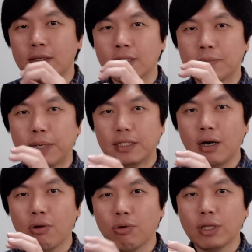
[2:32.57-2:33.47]
这个北
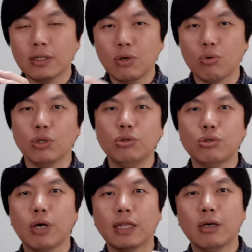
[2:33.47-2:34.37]
京奥运会当时火炬
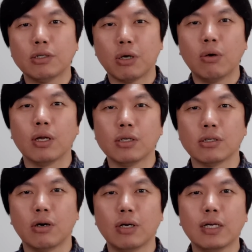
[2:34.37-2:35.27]
传到首尔的时候，